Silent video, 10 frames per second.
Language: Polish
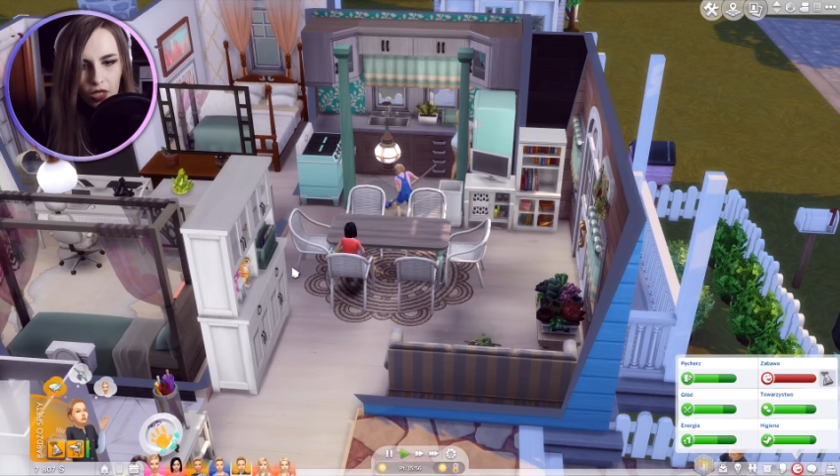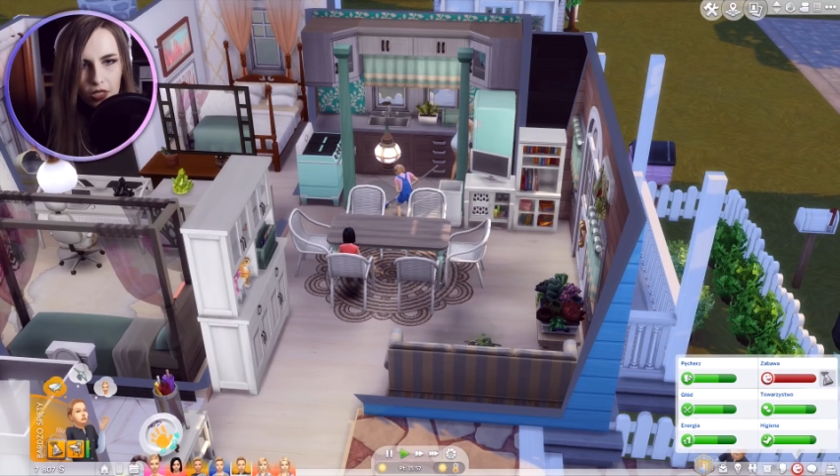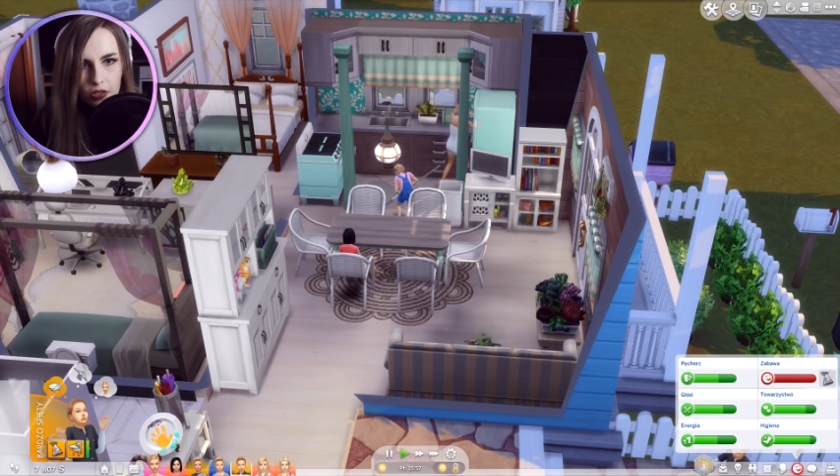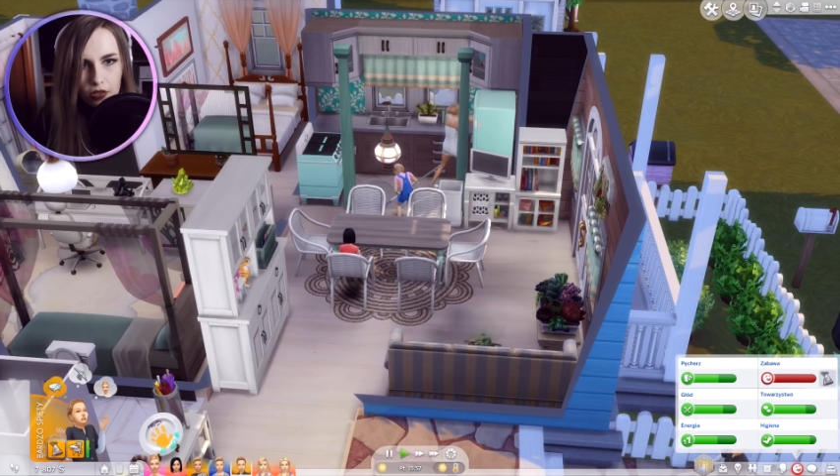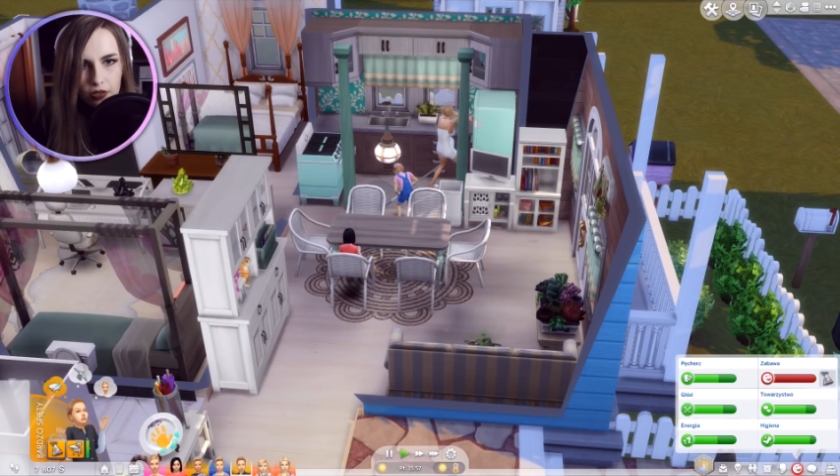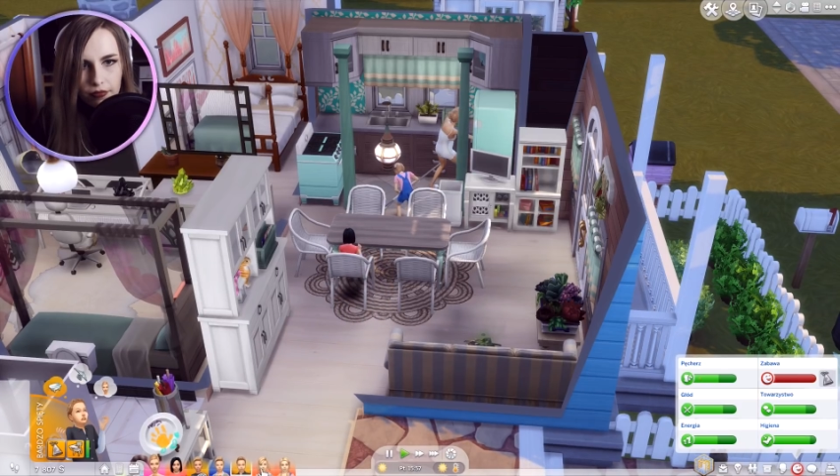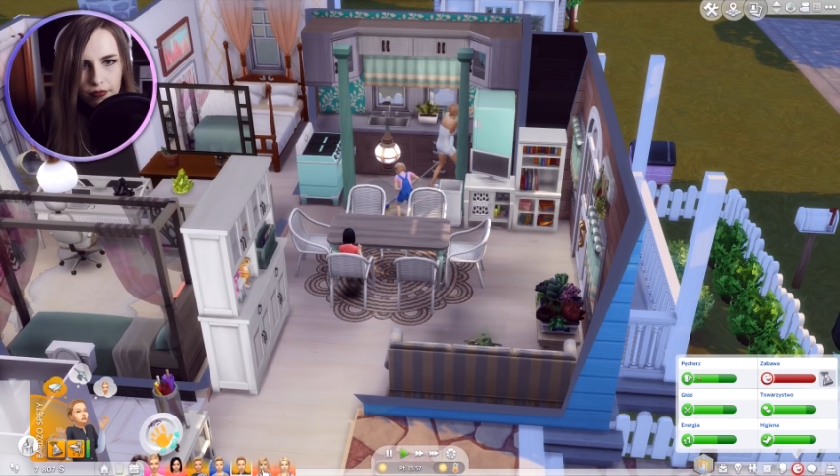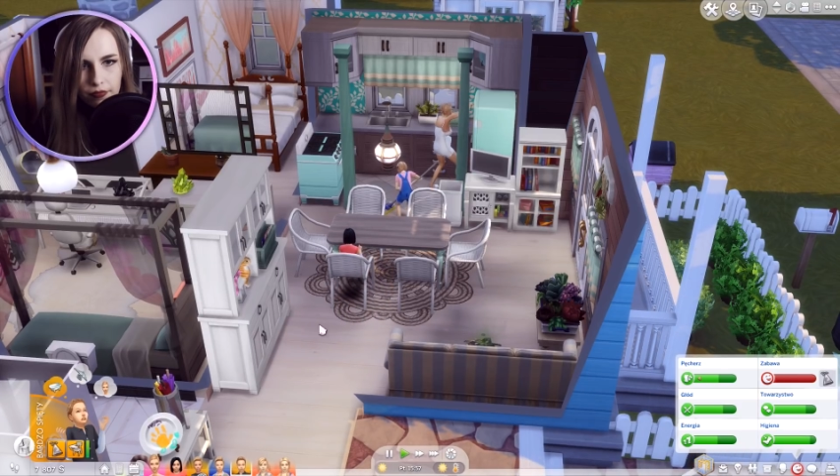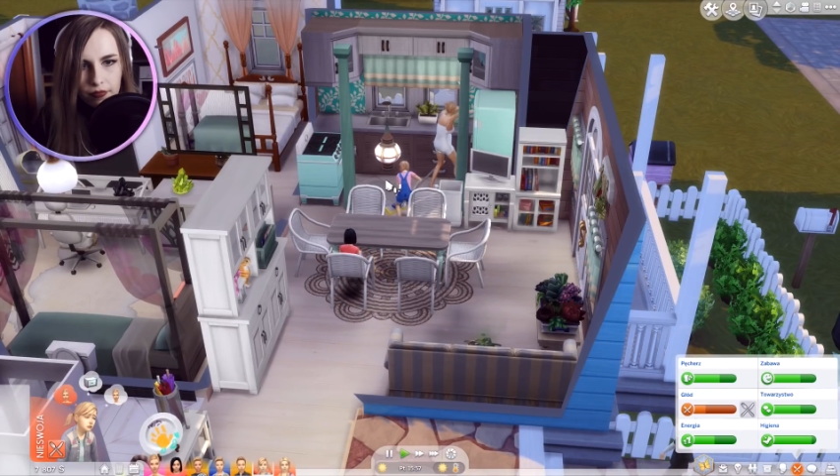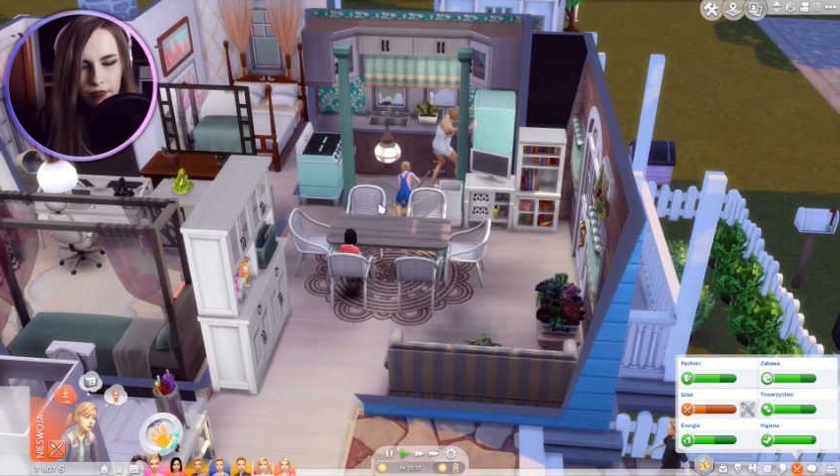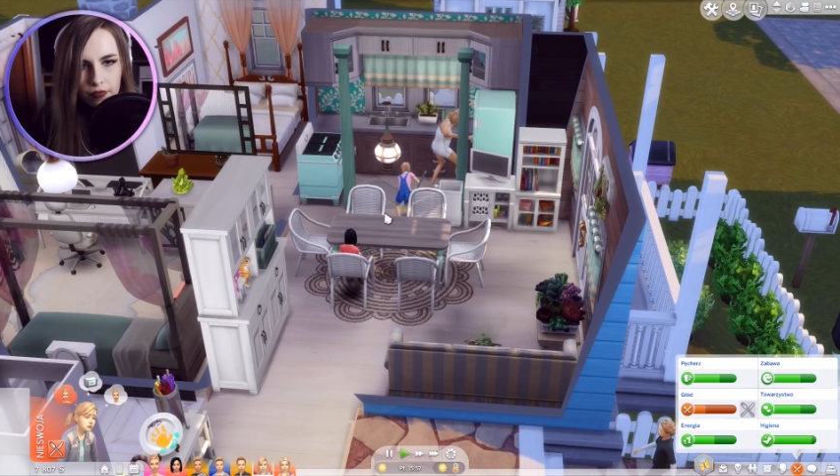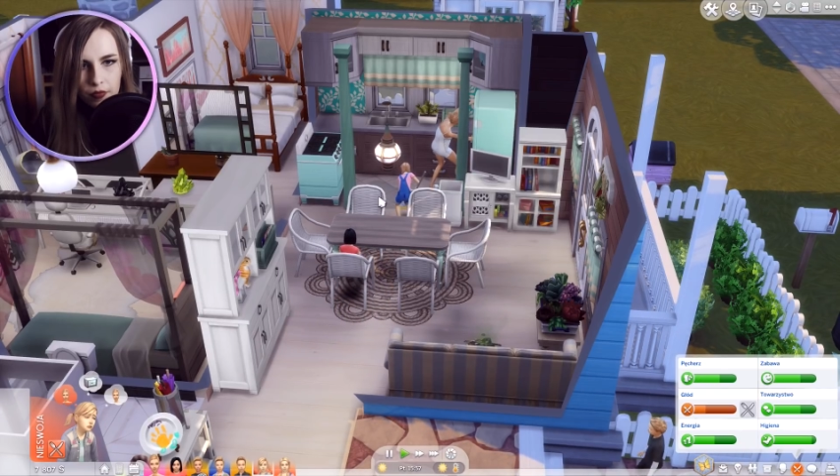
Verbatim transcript: Każdy.